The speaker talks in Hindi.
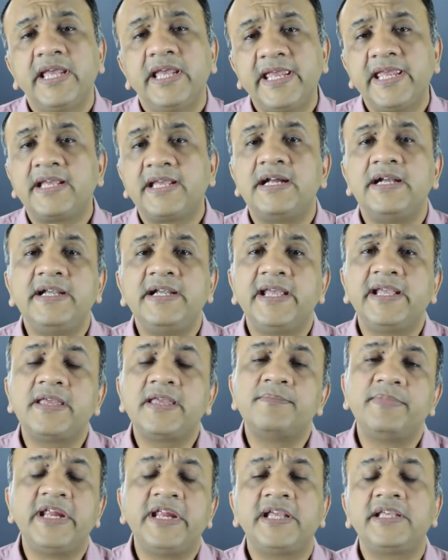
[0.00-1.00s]
एक घंटे
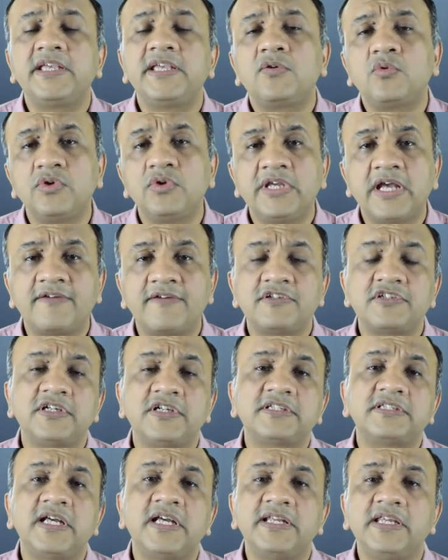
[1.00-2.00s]
के ब्रेक की कोई
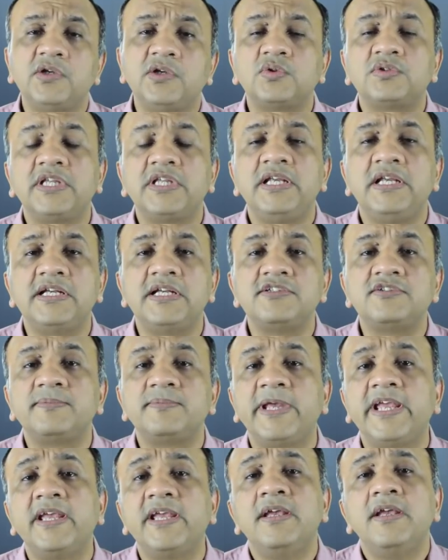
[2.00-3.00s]
आवश्यकता नहीं होती लंच
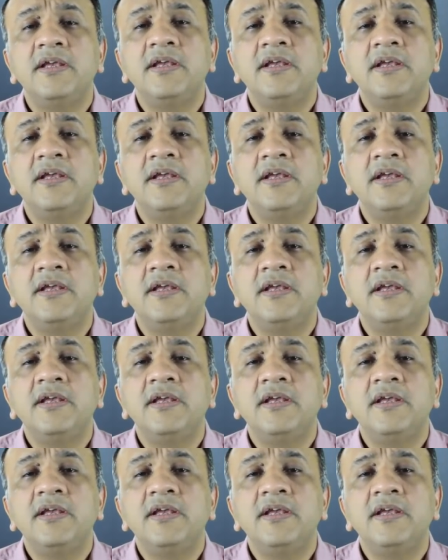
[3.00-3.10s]
में